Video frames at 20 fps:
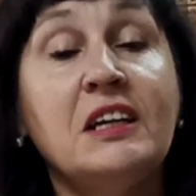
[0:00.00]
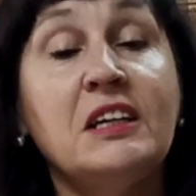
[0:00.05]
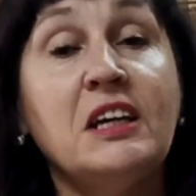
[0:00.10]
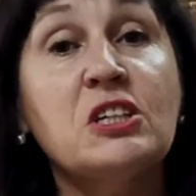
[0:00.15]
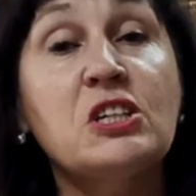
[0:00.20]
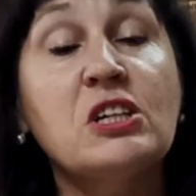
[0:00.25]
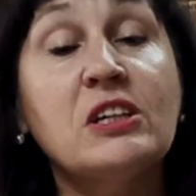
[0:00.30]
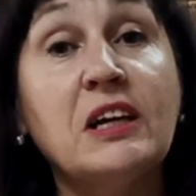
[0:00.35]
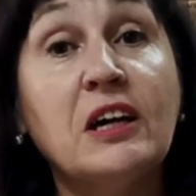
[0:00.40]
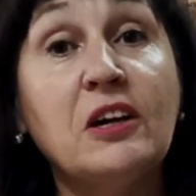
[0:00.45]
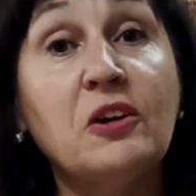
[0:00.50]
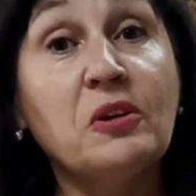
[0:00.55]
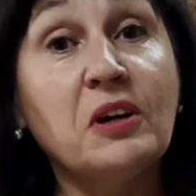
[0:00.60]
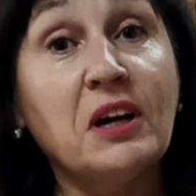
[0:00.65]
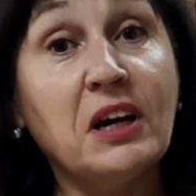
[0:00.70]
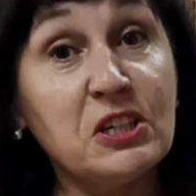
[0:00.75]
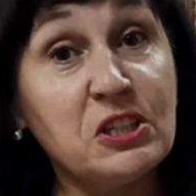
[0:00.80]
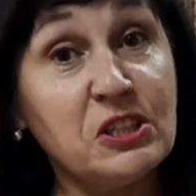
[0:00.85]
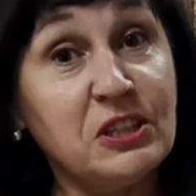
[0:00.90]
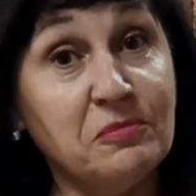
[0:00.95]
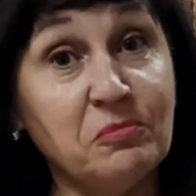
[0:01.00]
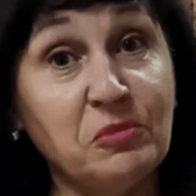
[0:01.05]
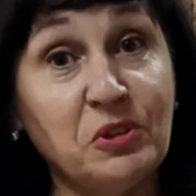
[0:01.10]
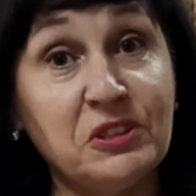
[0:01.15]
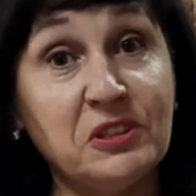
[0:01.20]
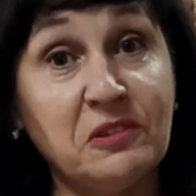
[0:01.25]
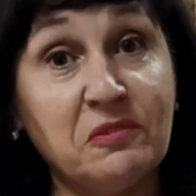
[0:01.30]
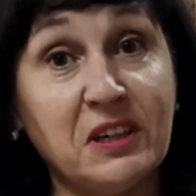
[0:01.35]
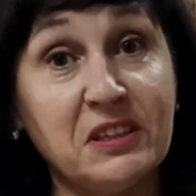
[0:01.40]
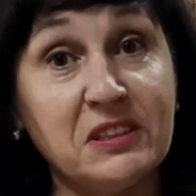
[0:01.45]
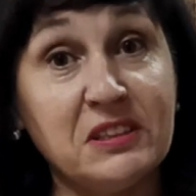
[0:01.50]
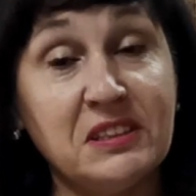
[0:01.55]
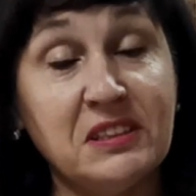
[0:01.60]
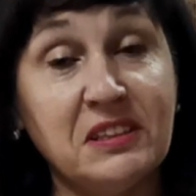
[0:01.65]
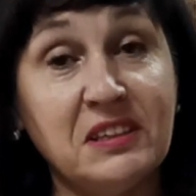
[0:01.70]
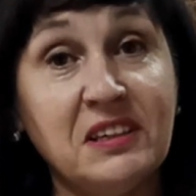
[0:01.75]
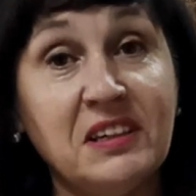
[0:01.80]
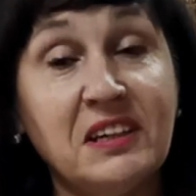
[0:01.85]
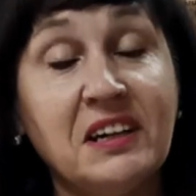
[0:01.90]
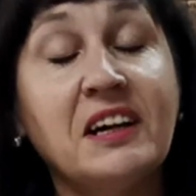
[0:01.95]
Я желаю каждому из вас
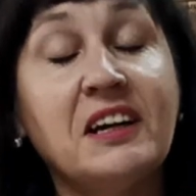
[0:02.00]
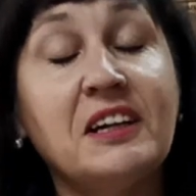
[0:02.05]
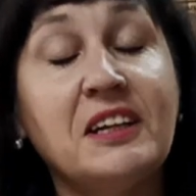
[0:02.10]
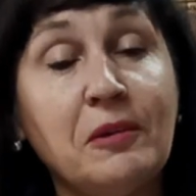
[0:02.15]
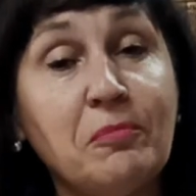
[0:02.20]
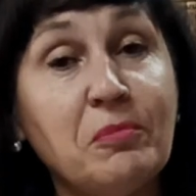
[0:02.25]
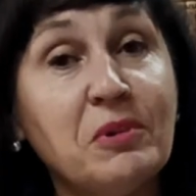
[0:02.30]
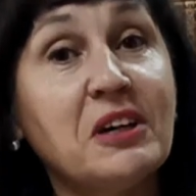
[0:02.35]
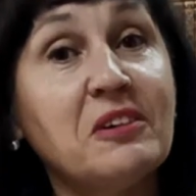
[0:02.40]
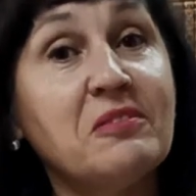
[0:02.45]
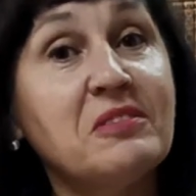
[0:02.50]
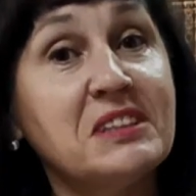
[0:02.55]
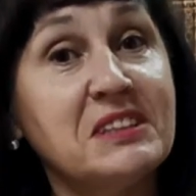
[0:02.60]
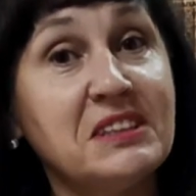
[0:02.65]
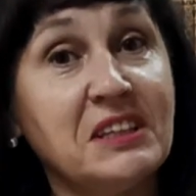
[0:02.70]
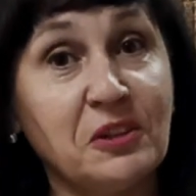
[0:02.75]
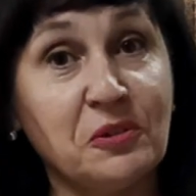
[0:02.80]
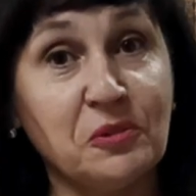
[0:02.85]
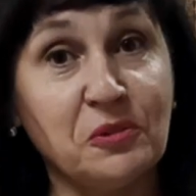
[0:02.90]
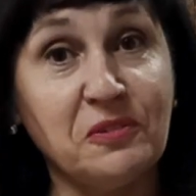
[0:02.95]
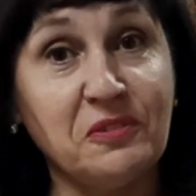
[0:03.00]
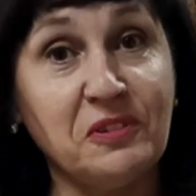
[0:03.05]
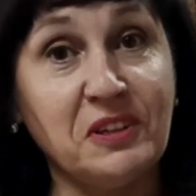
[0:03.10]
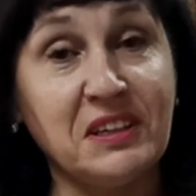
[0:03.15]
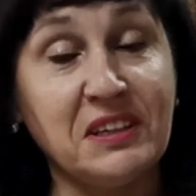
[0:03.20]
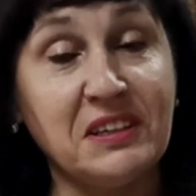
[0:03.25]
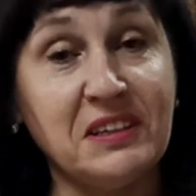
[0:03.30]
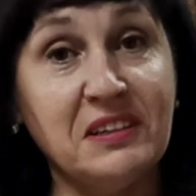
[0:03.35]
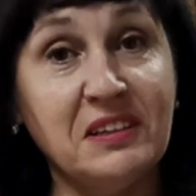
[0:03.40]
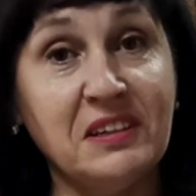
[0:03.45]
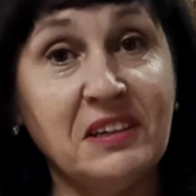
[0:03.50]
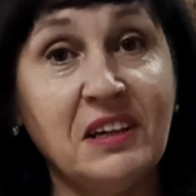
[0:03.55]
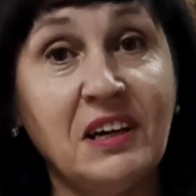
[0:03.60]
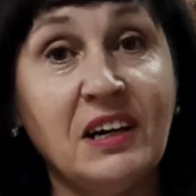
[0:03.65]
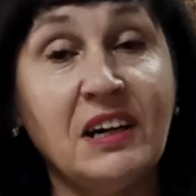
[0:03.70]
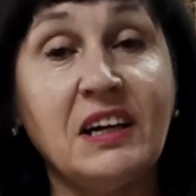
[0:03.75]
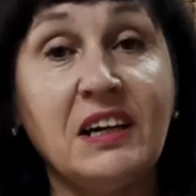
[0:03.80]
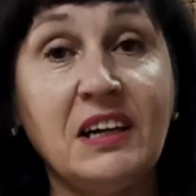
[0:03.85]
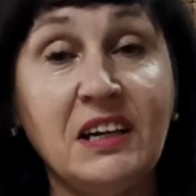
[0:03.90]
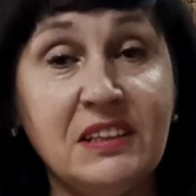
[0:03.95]
крепкого здоровья –
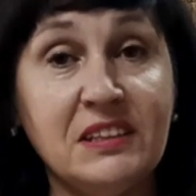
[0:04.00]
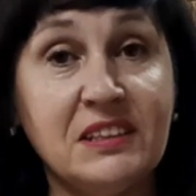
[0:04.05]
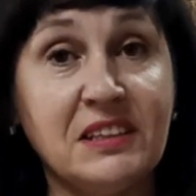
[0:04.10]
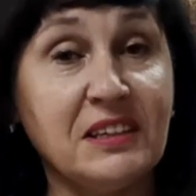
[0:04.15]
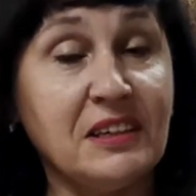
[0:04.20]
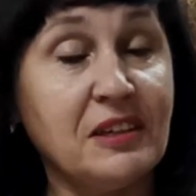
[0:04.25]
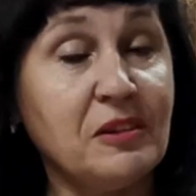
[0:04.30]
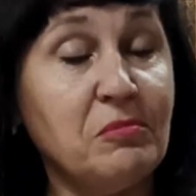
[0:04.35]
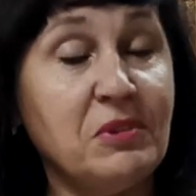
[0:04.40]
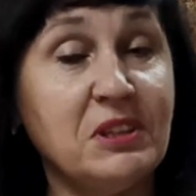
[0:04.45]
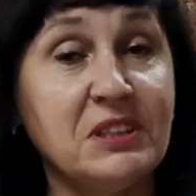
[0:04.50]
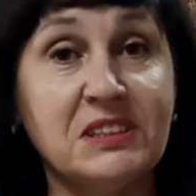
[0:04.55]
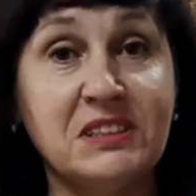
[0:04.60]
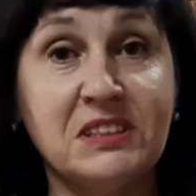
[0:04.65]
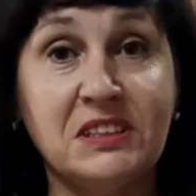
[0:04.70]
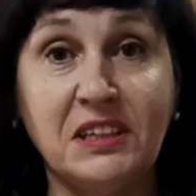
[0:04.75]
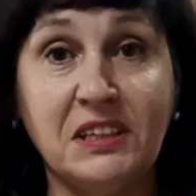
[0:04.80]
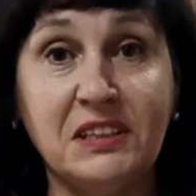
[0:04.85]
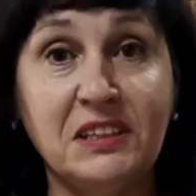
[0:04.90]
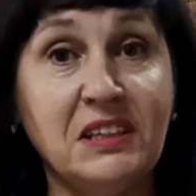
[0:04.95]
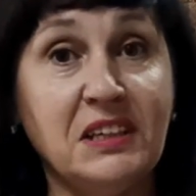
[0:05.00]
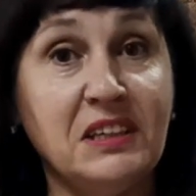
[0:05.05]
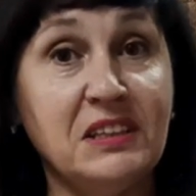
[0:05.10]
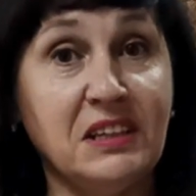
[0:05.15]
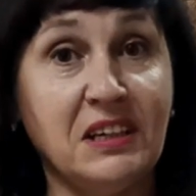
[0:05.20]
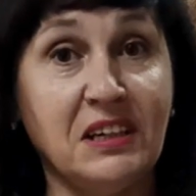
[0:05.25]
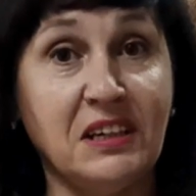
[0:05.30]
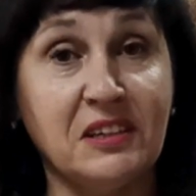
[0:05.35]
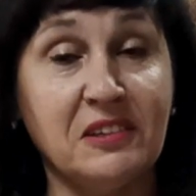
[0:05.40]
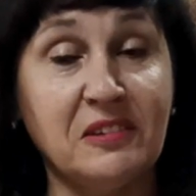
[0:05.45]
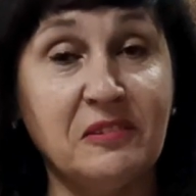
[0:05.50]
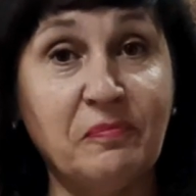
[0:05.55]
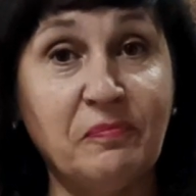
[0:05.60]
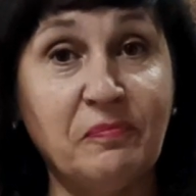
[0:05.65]
это бесценный дар.